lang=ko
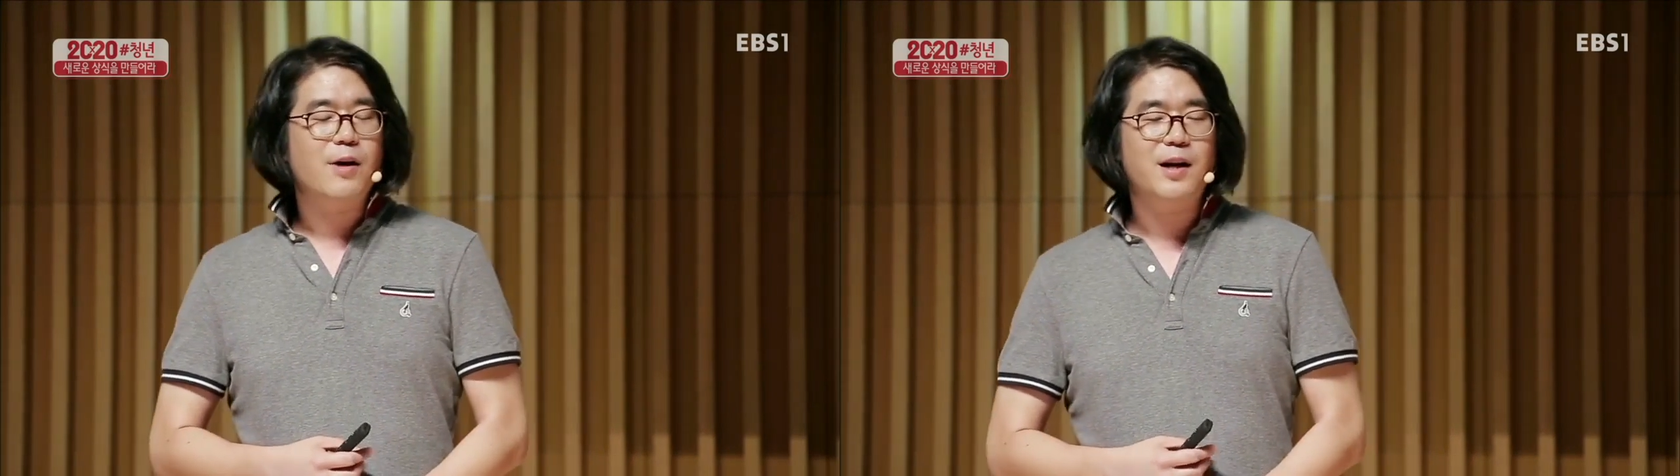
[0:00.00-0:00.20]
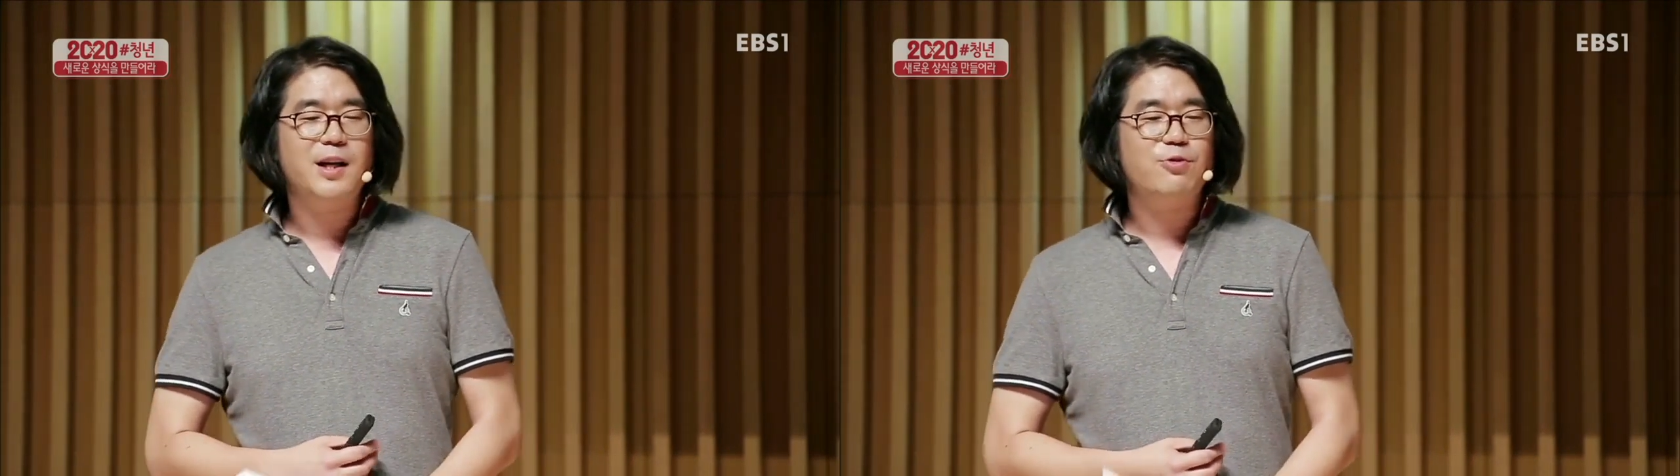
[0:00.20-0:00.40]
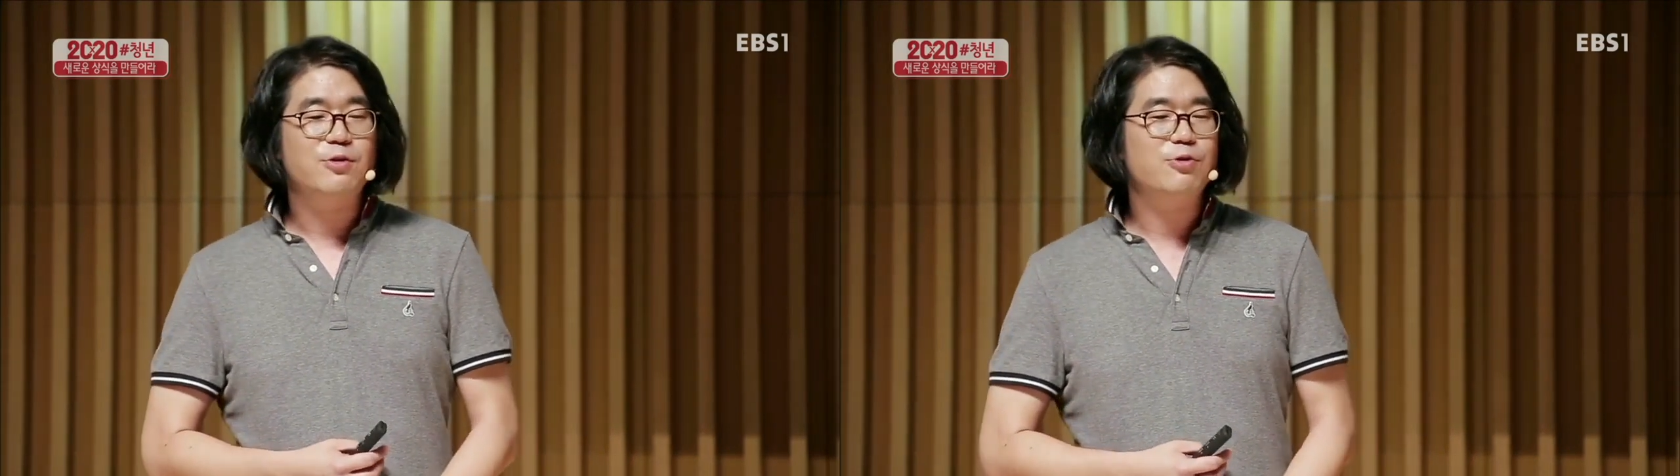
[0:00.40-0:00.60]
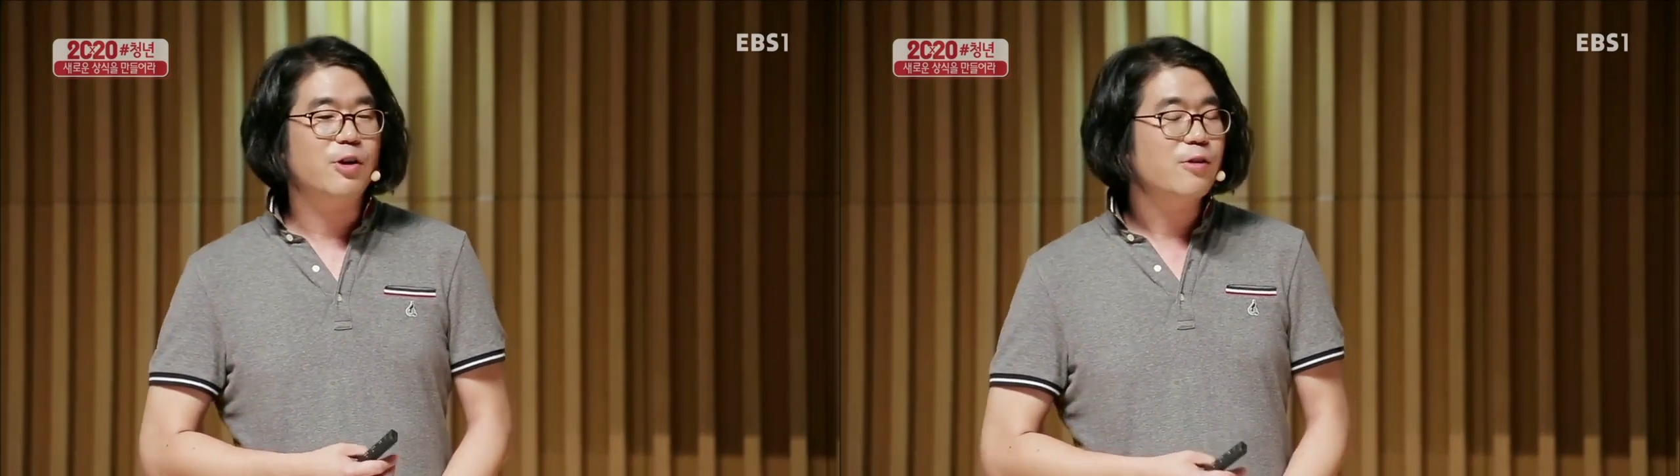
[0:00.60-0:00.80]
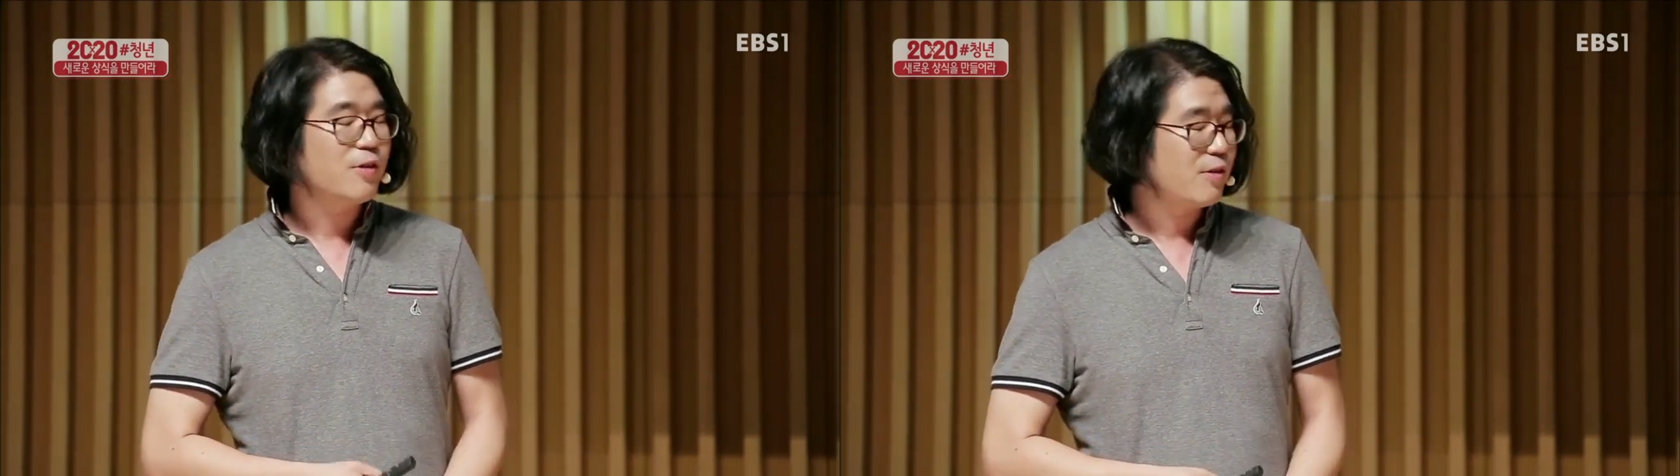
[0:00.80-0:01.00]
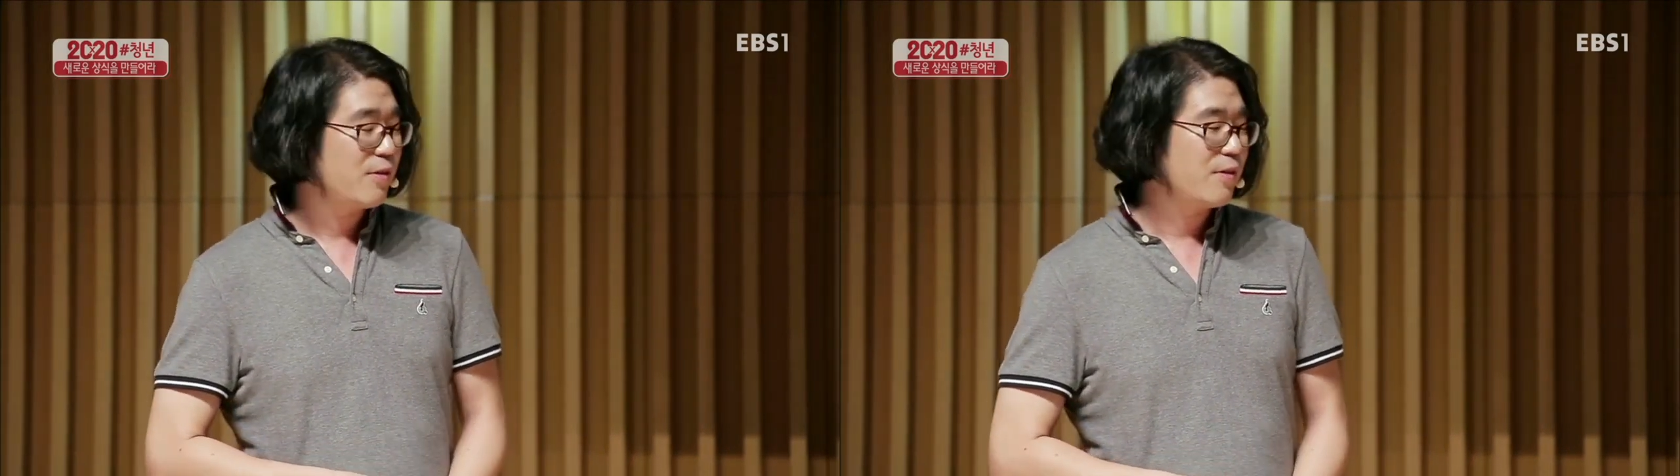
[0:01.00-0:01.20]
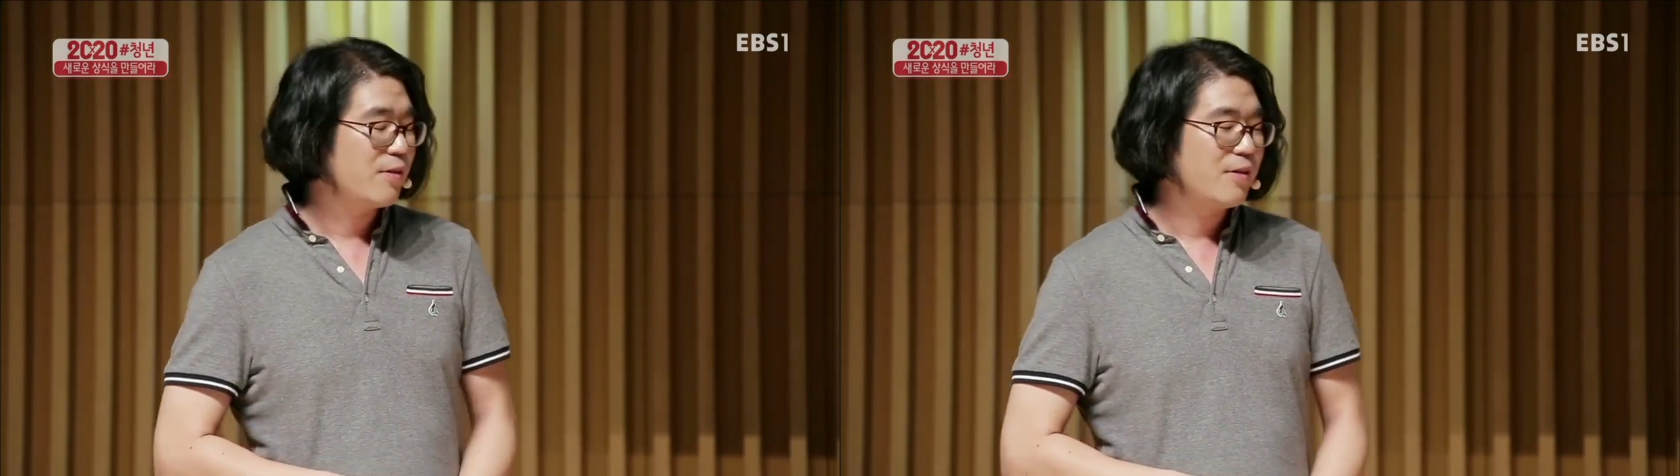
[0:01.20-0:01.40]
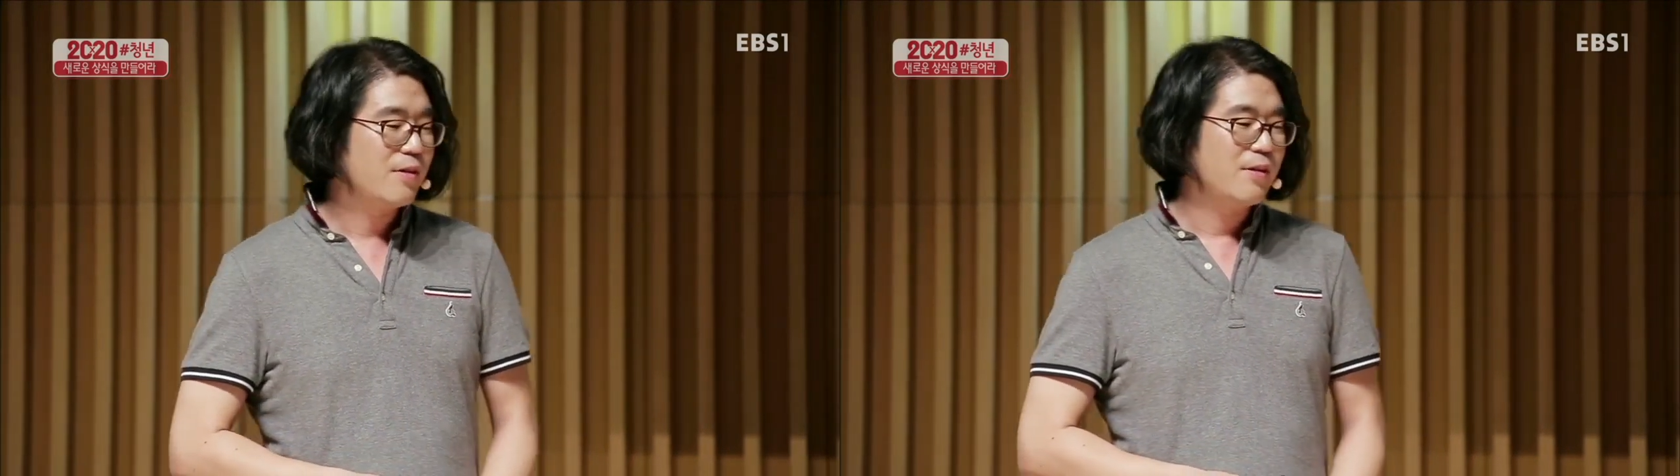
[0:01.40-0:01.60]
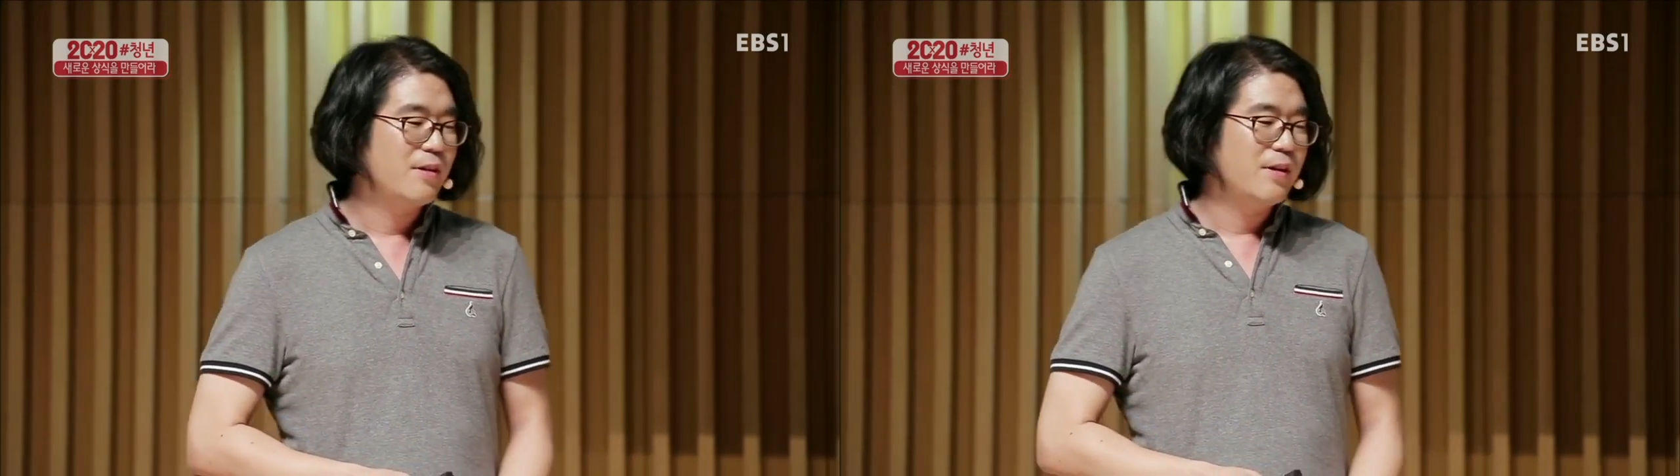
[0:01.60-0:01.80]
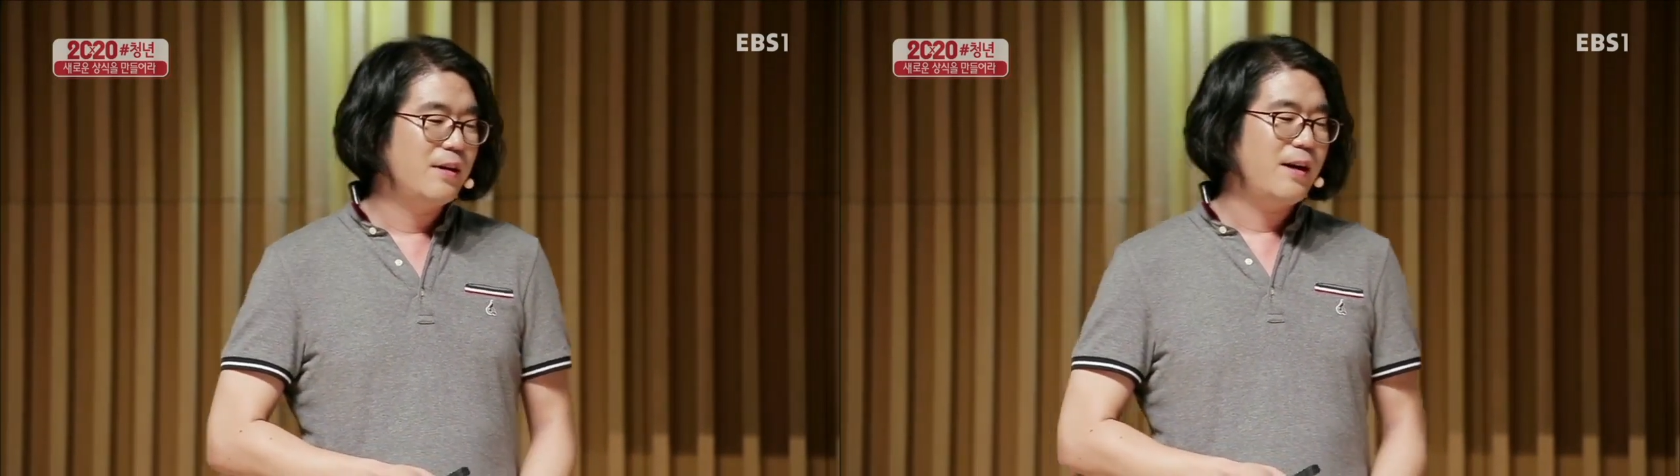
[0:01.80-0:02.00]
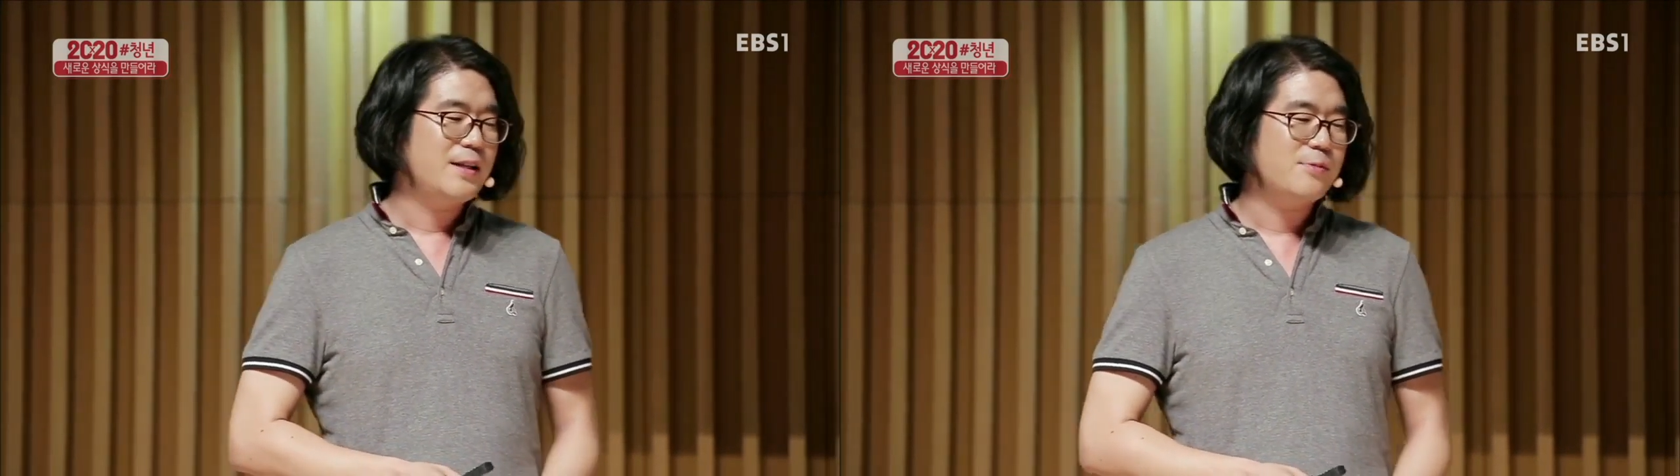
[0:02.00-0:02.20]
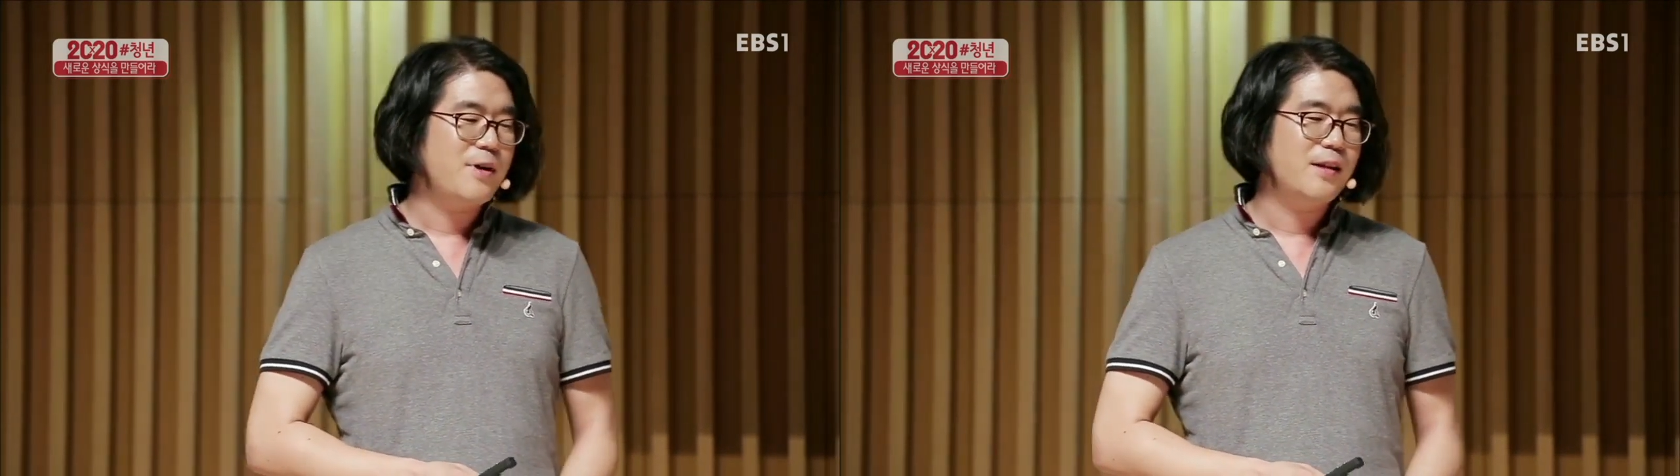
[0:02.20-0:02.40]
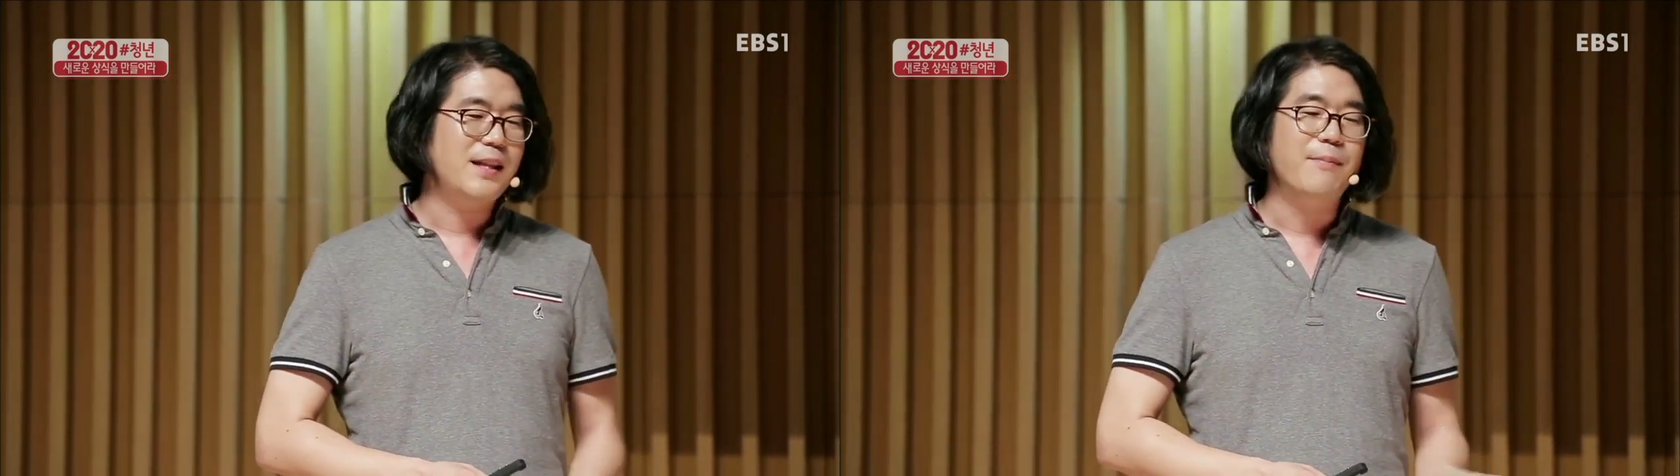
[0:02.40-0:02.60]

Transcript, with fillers: 뭐 할 일도 있고요. 하지만